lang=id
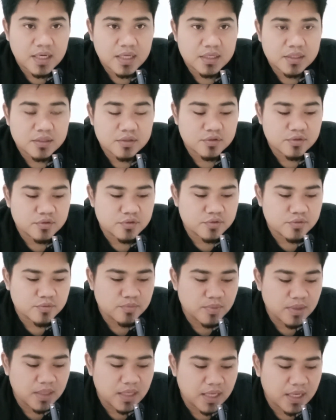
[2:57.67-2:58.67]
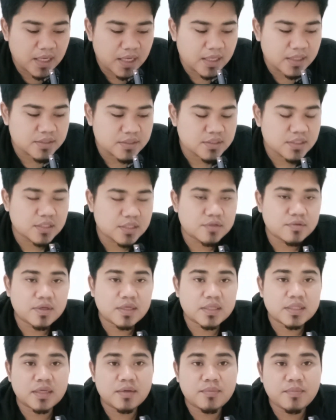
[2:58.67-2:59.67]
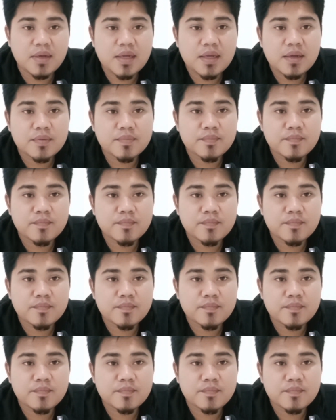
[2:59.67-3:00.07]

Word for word: lain tujuh belas gitu etama